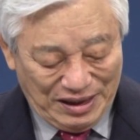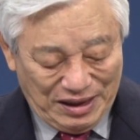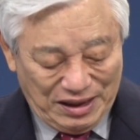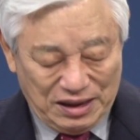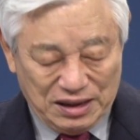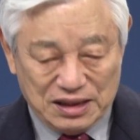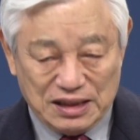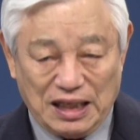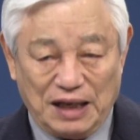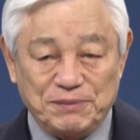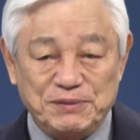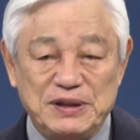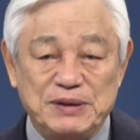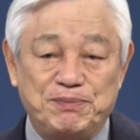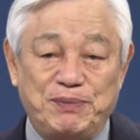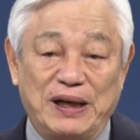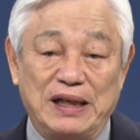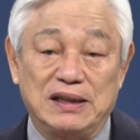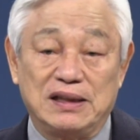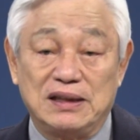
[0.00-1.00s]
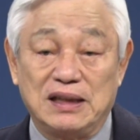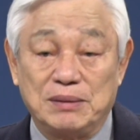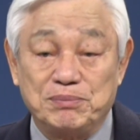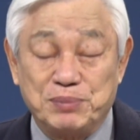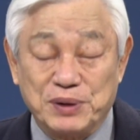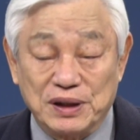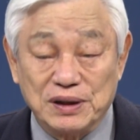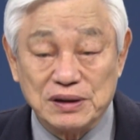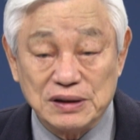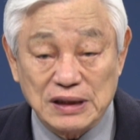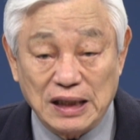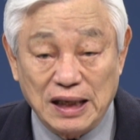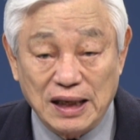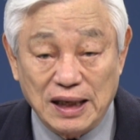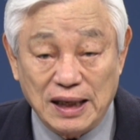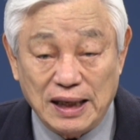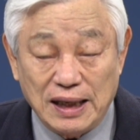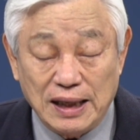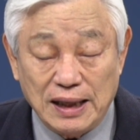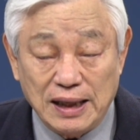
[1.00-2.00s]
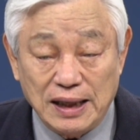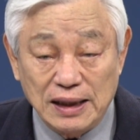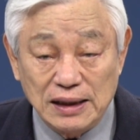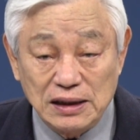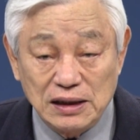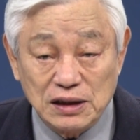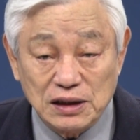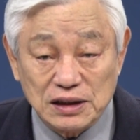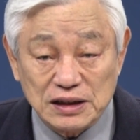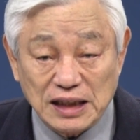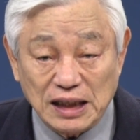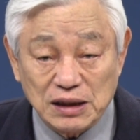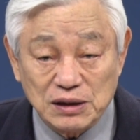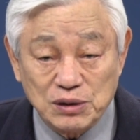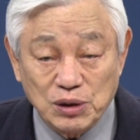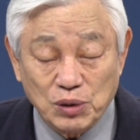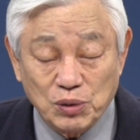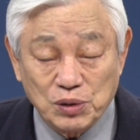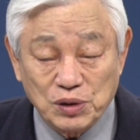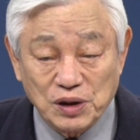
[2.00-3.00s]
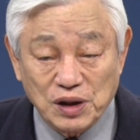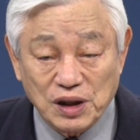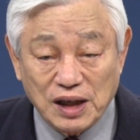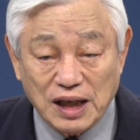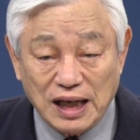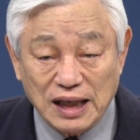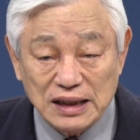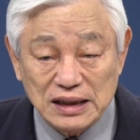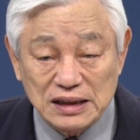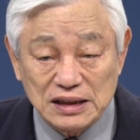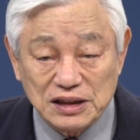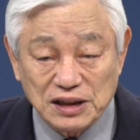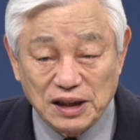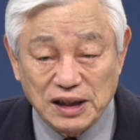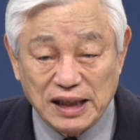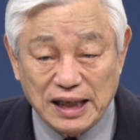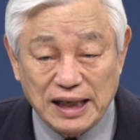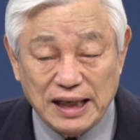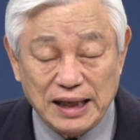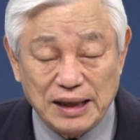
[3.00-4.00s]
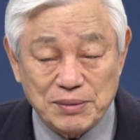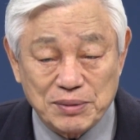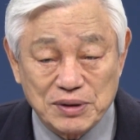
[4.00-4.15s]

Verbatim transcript: 38년 된 병자가 일어나 자리를 들고 걸어가기 전에